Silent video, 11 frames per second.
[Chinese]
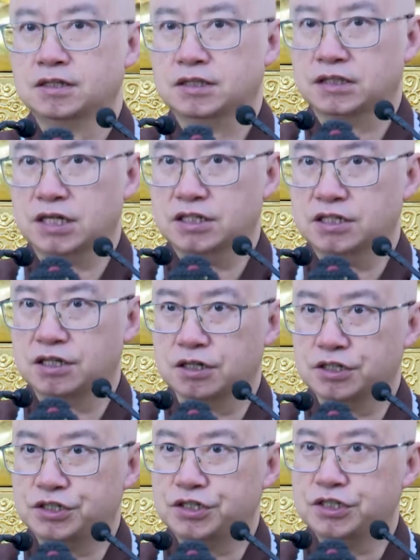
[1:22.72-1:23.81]
真
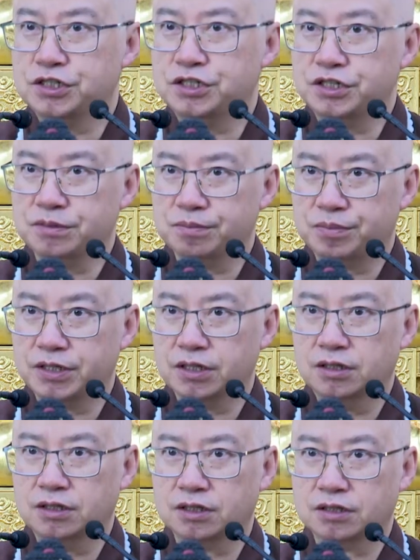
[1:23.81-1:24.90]
诚、清净、
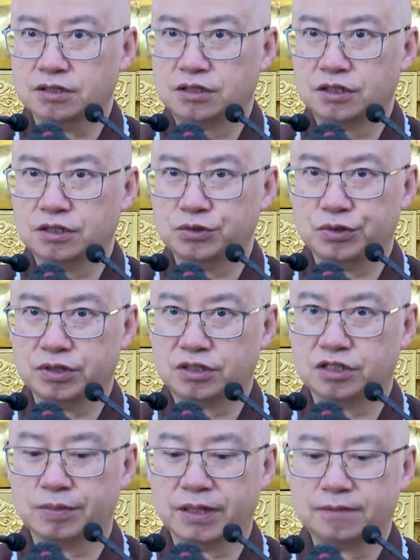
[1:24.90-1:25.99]
平等、正觉、
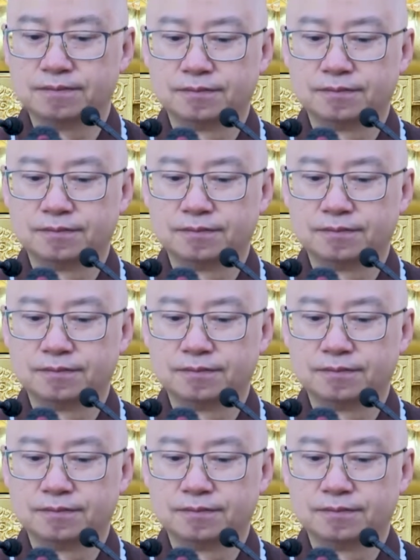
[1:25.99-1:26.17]
慈悲。